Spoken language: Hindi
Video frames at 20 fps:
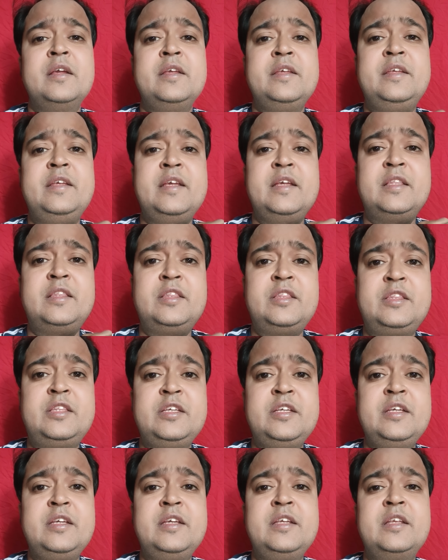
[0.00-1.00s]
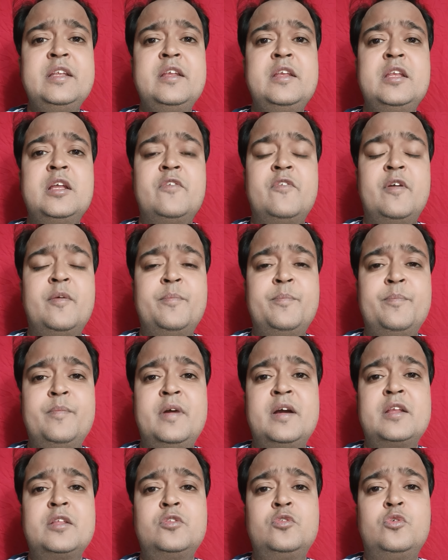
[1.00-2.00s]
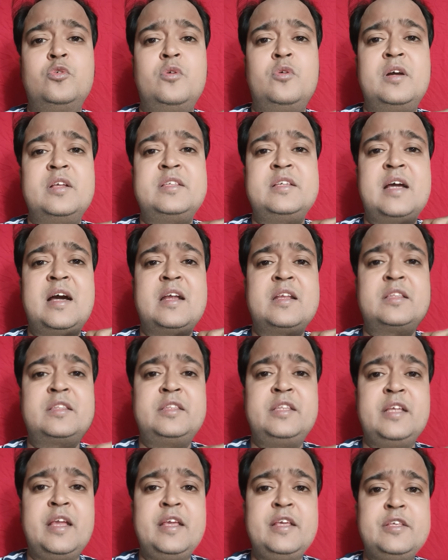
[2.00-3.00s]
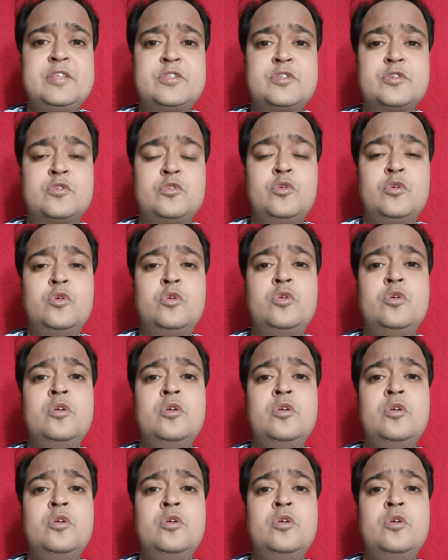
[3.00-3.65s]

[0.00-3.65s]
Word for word: ये तीन नवंबर 2023 को